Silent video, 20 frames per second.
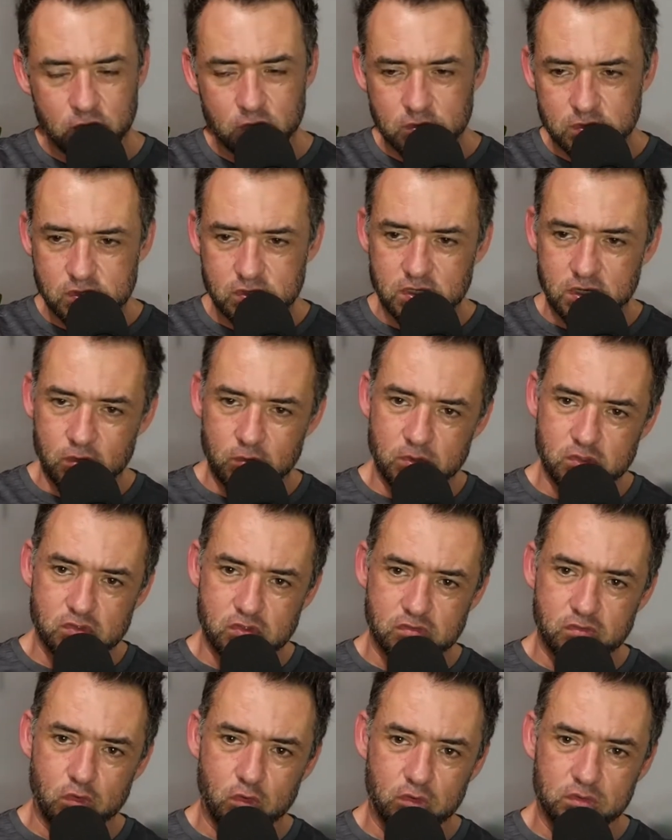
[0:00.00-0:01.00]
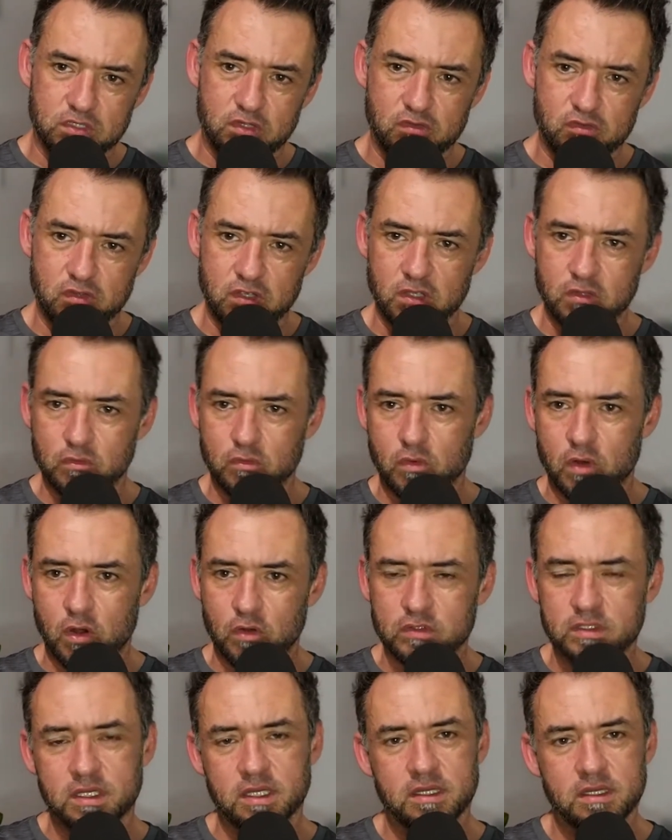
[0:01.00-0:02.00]
Algumas, algumas coisas vão acontecendo, o
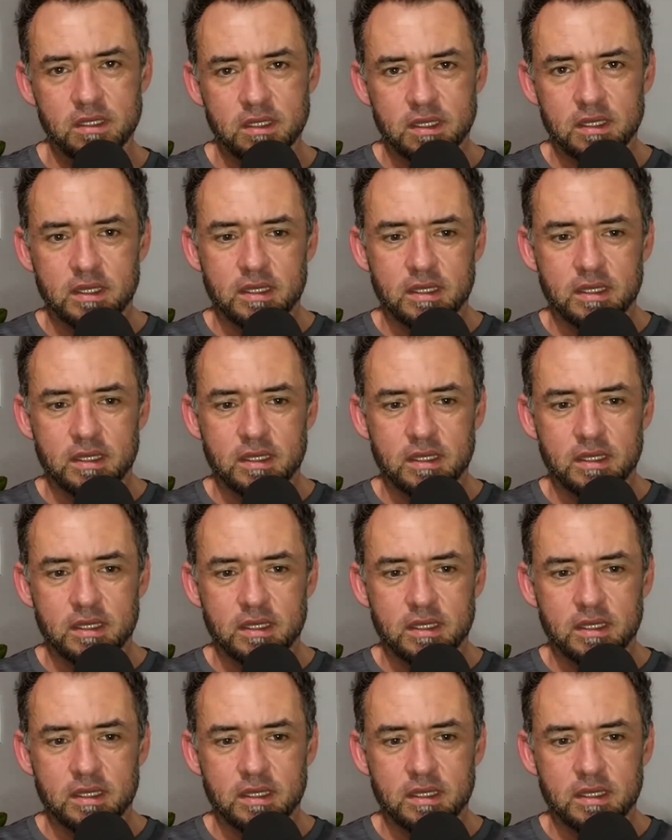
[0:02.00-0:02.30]
Alden